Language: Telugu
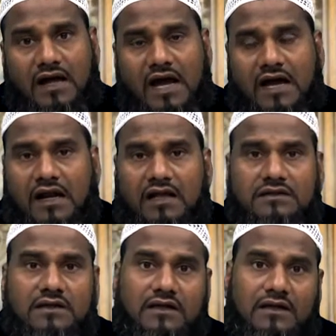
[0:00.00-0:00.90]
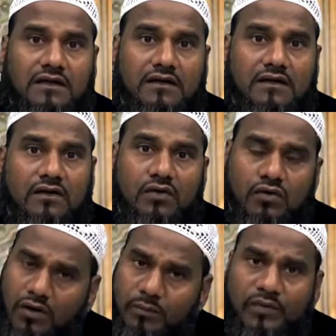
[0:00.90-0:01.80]
ఆ రాత్రిని
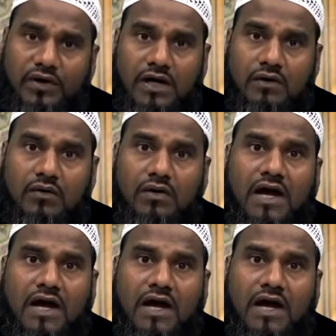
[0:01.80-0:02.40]
కోల్పోయాడో